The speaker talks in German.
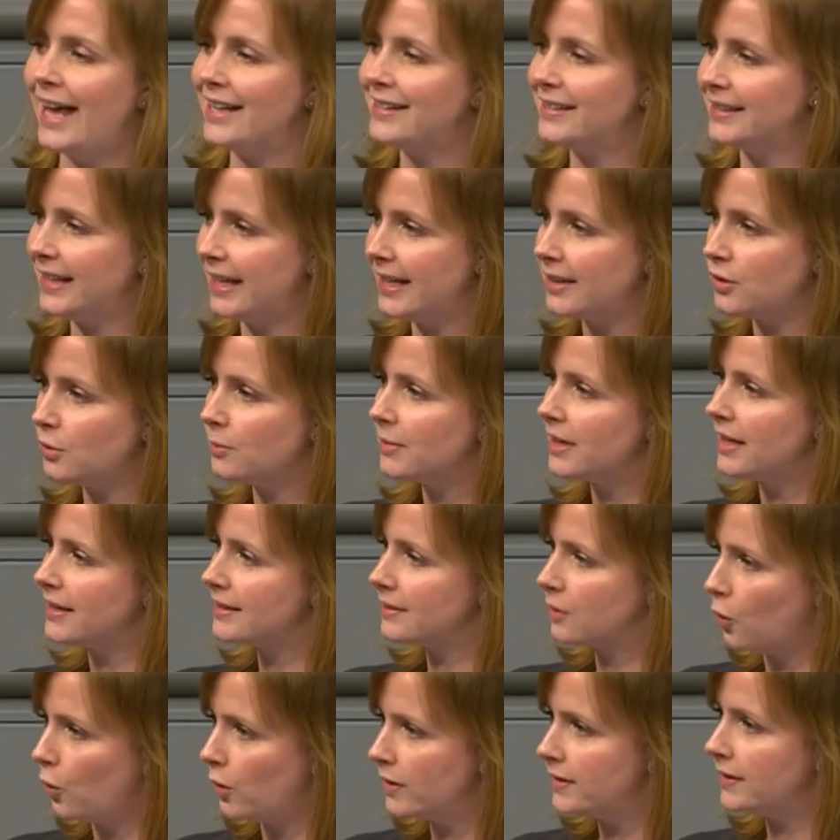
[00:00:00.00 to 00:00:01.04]
es geht um
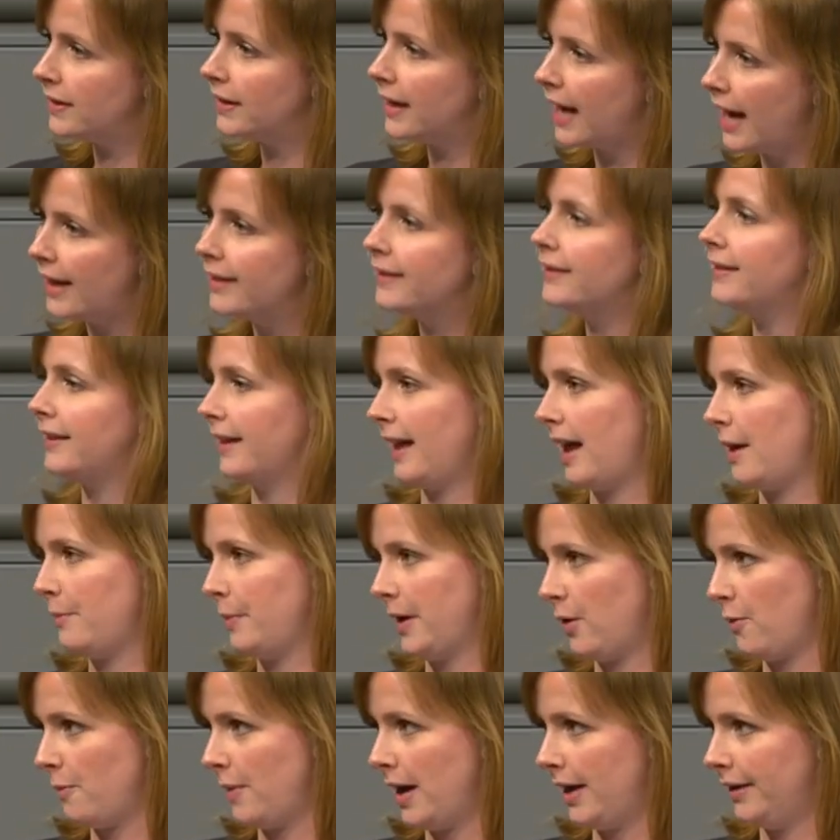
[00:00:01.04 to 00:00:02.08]
das große Ganze, Herr
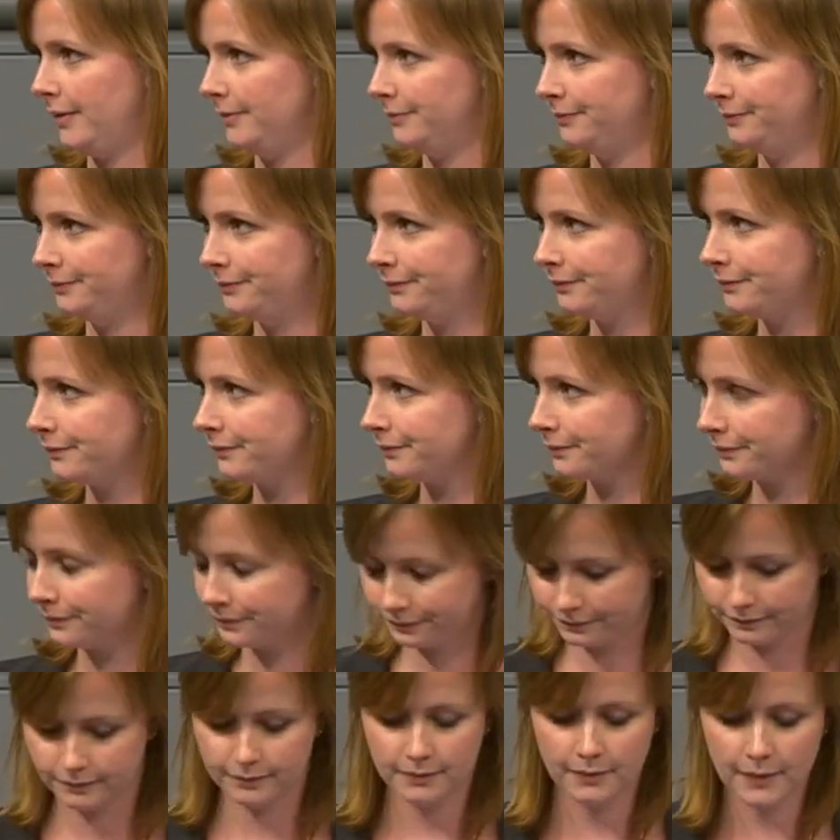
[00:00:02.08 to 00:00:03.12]
Baumann.
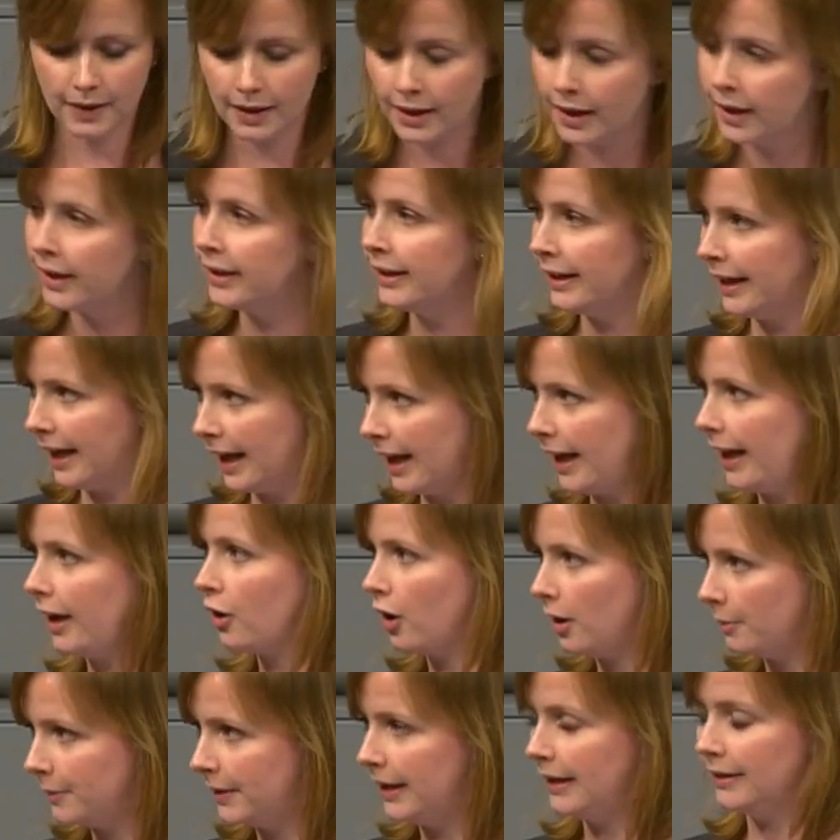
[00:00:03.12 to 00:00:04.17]
Ja, Herr
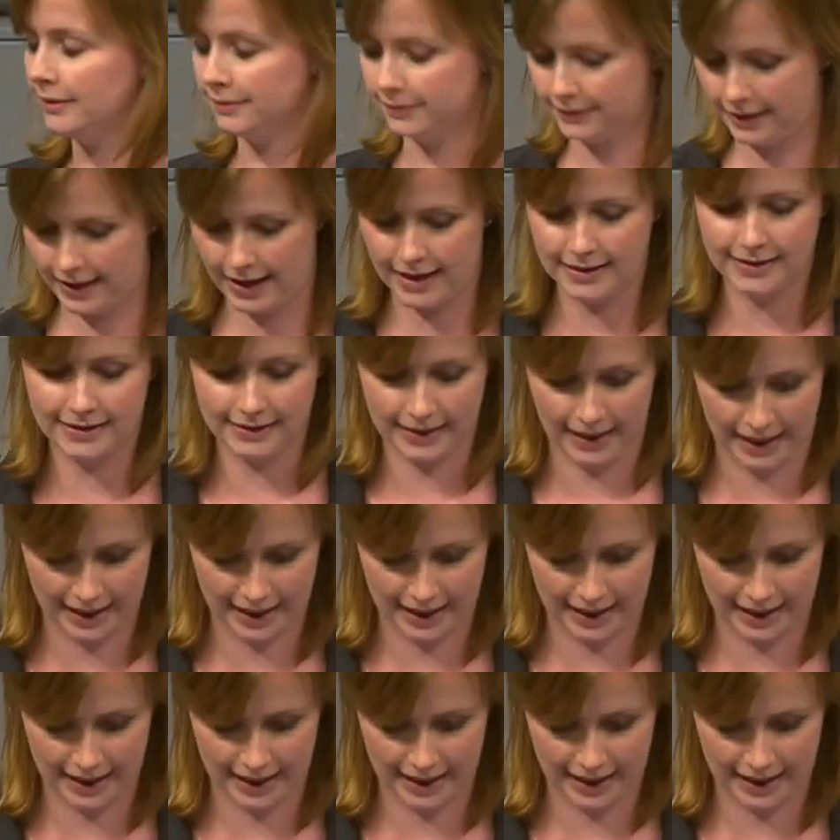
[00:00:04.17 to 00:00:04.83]
Komning, es